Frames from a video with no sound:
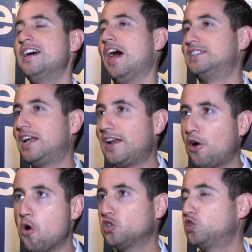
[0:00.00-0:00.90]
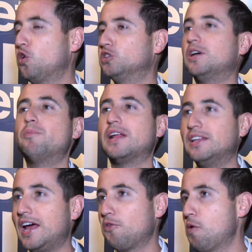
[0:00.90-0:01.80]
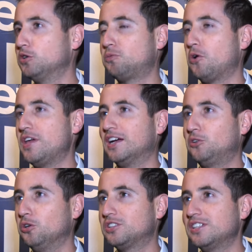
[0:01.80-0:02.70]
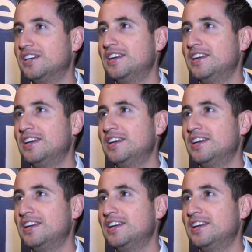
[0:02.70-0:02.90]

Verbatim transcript: hacer negocios, emprender nuevos proyectos